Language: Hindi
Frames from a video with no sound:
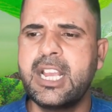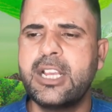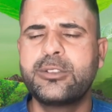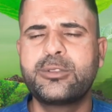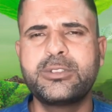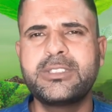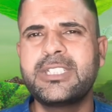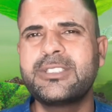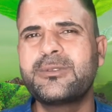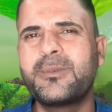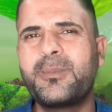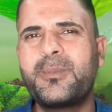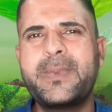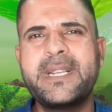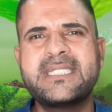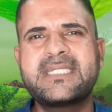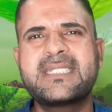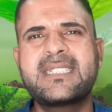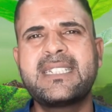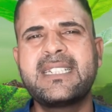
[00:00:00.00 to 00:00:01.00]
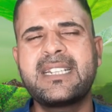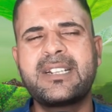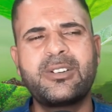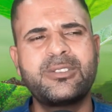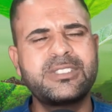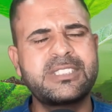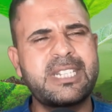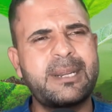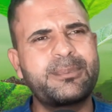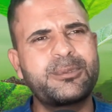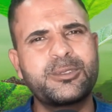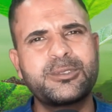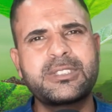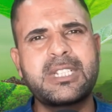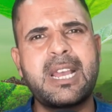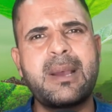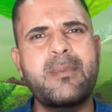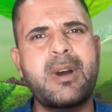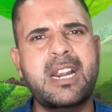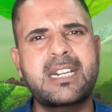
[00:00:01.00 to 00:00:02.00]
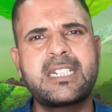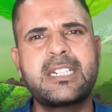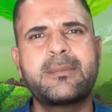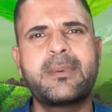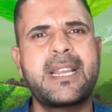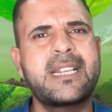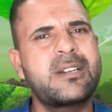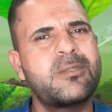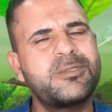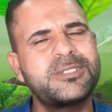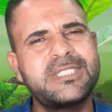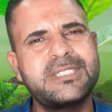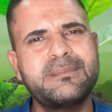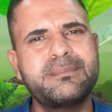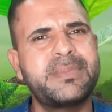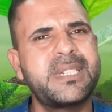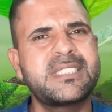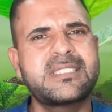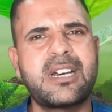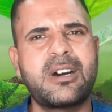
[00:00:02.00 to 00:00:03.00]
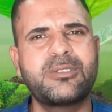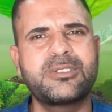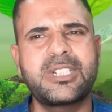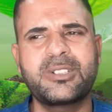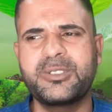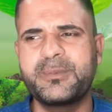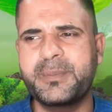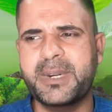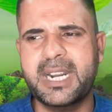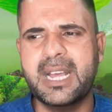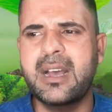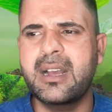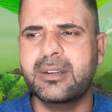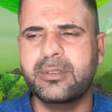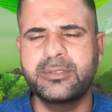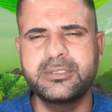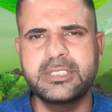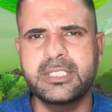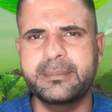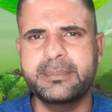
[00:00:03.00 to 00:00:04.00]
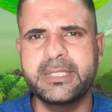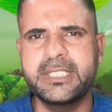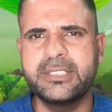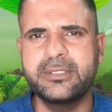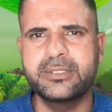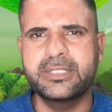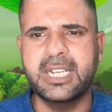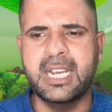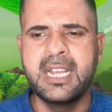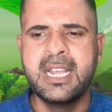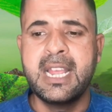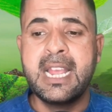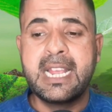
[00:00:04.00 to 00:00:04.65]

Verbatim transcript: तो ये जो बेसिक कॉन्सेप्ट होता है मार्केट बाय का वो सिंपल सा होता है कोई बड़ा कॉन्सेप्ट नहीं होता